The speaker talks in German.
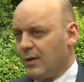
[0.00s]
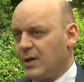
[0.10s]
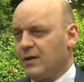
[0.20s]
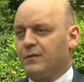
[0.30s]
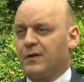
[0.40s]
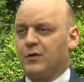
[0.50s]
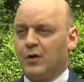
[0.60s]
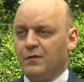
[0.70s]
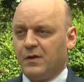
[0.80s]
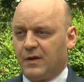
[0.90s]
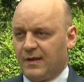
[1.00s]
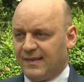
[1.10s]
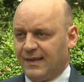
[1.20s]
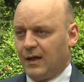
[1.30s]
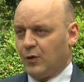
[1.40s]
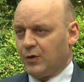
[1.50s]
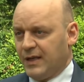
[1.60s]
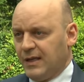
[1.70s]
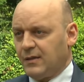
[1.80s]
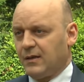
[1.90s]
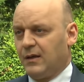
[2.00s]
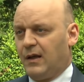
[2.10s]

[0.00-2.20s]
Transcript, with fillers: einmal, wir verteufeln sie auch nicht.